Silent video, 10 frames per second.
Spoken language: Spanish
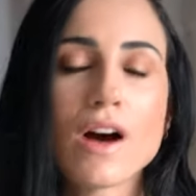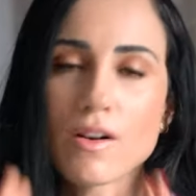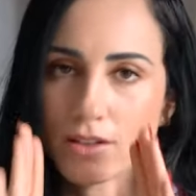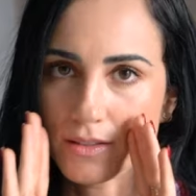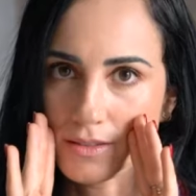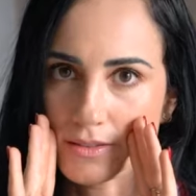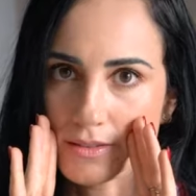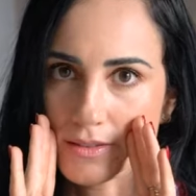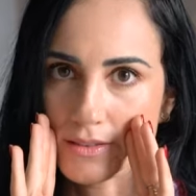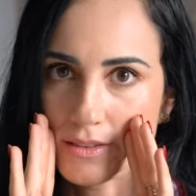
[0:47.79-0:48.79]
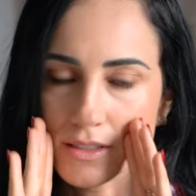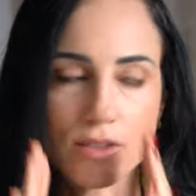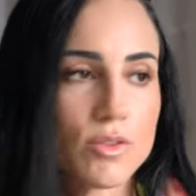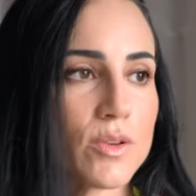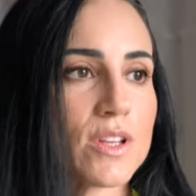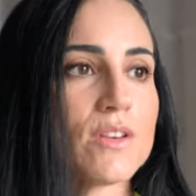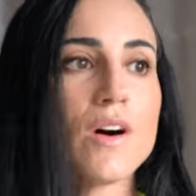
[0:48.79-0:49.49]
aunque a veces no se sienta fluido,